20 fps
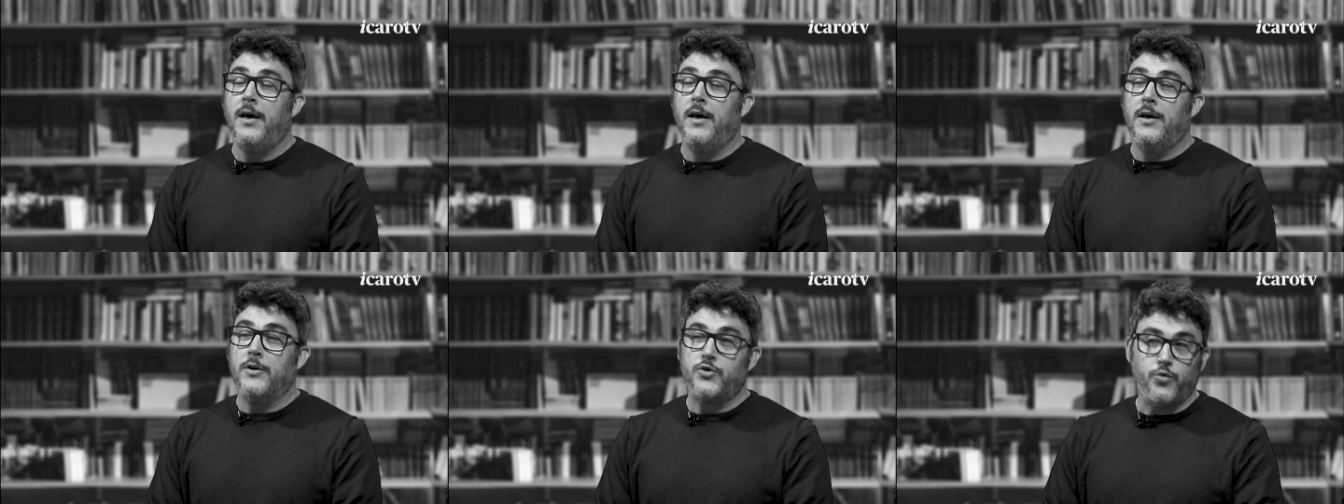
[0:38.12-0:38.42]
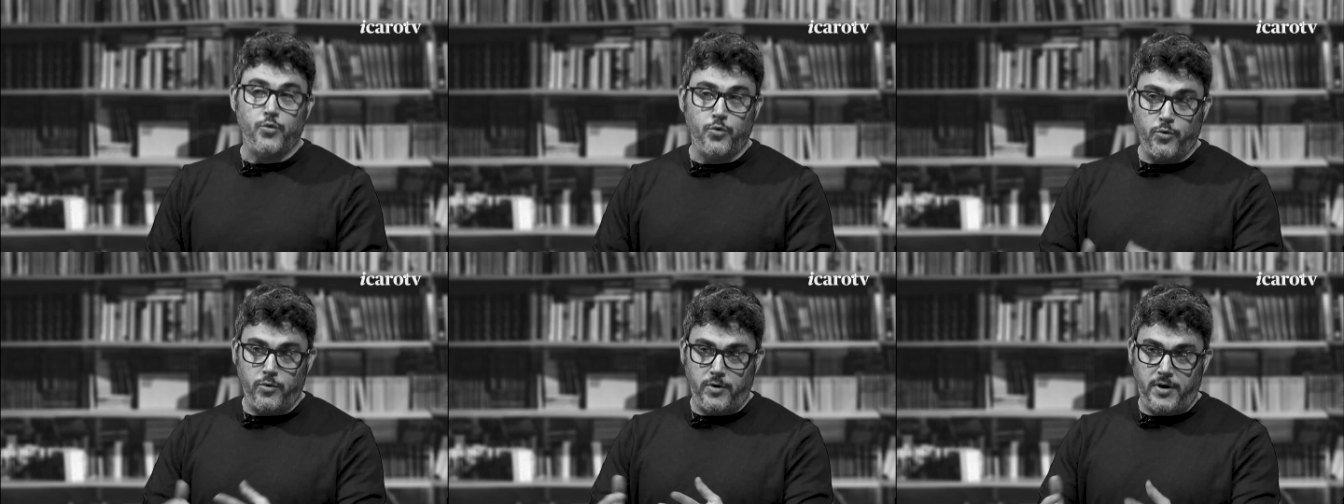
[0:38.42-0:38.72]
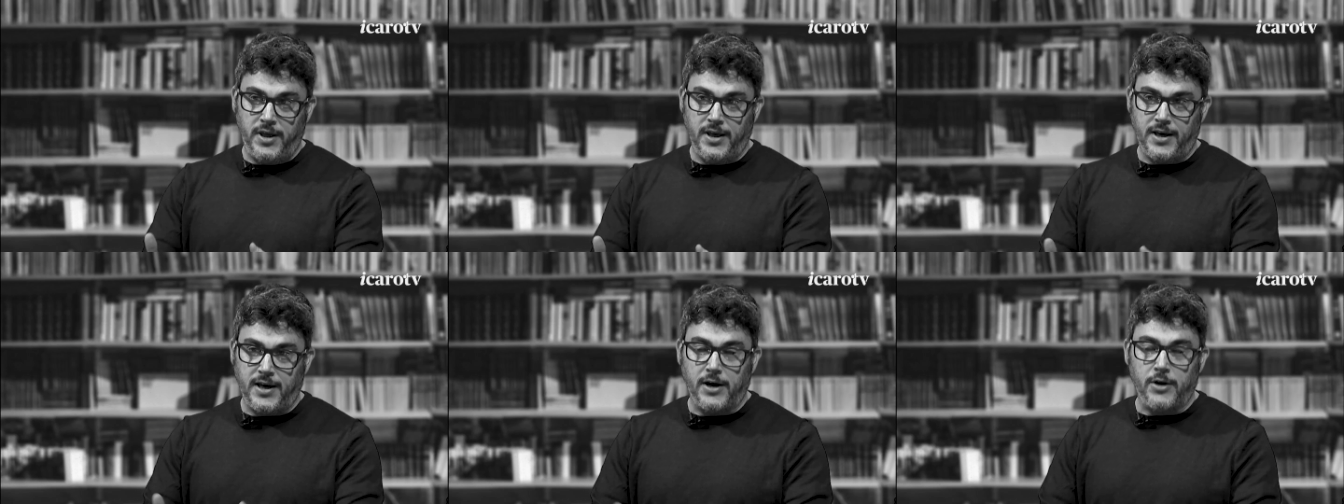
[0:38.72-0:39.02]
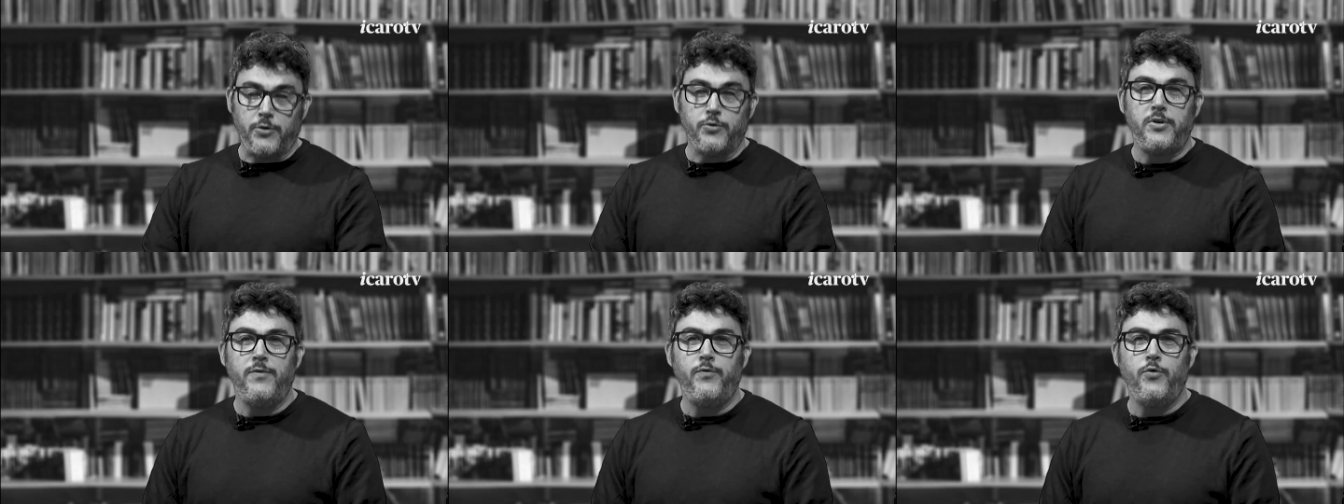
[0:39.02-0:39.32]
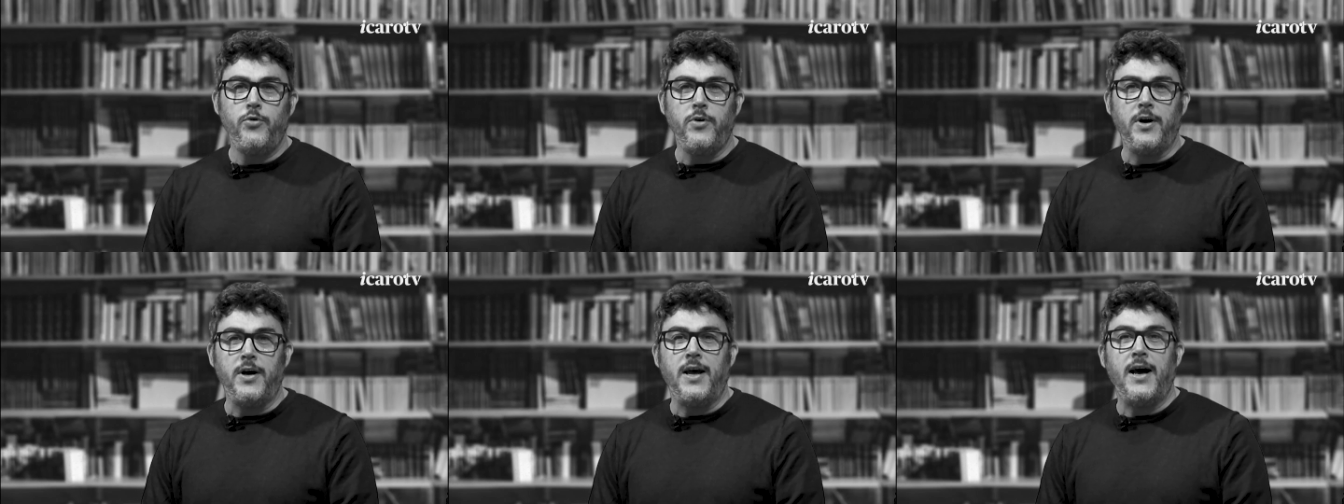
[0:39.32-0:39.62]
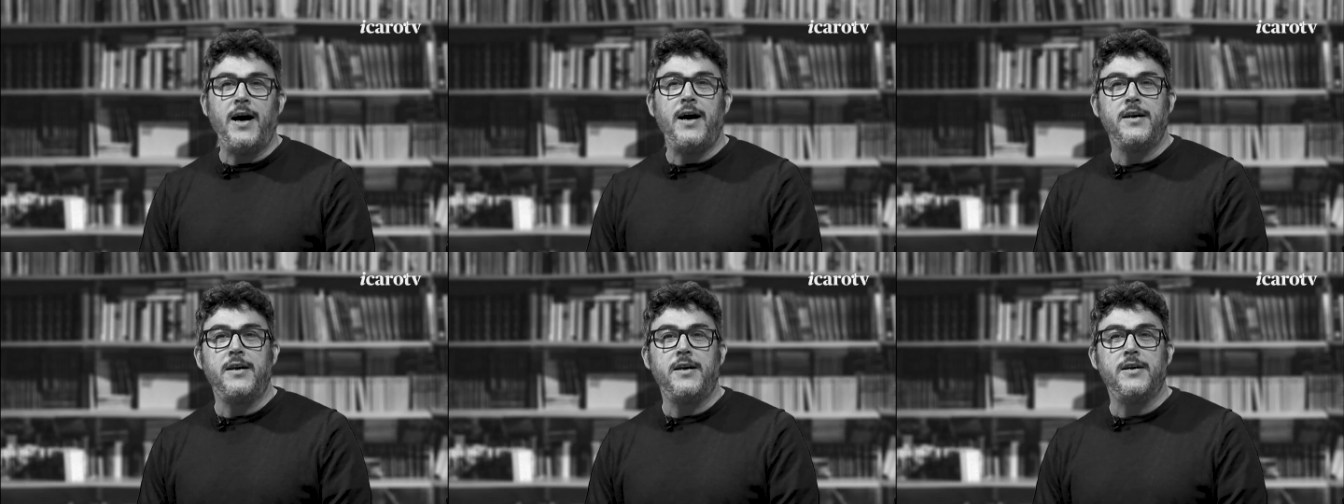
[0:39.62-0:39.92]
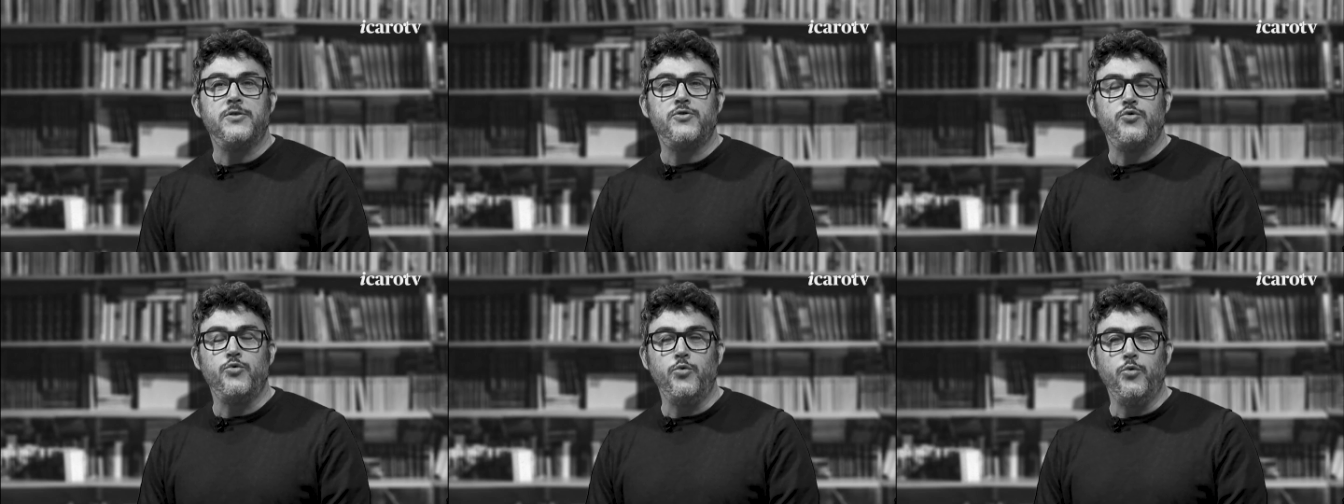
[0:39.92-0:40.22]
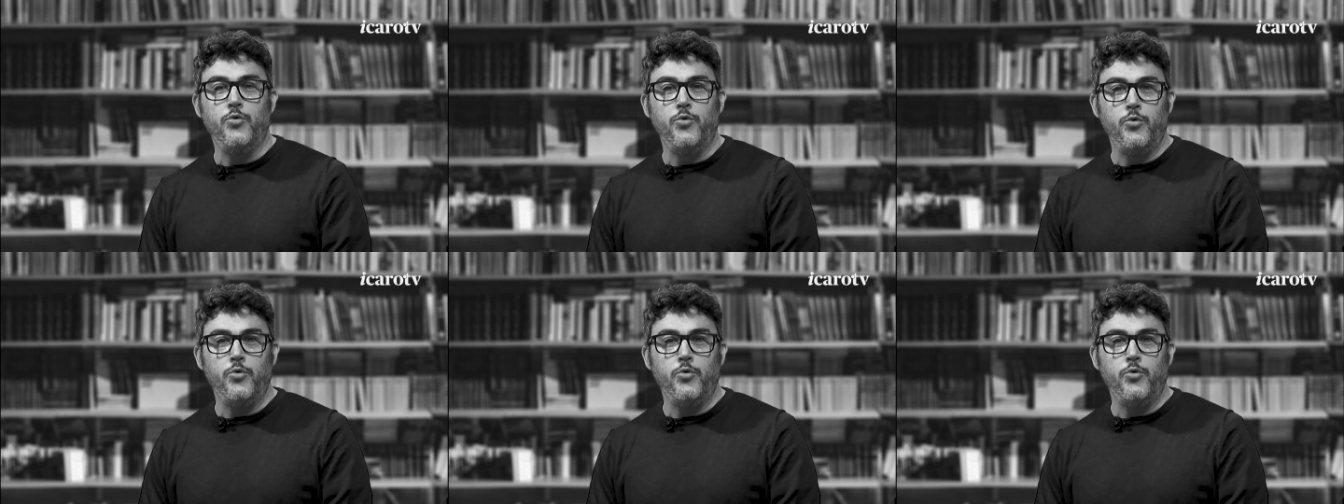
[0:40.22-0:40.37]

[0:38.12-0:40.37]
su Icaro TV e anche su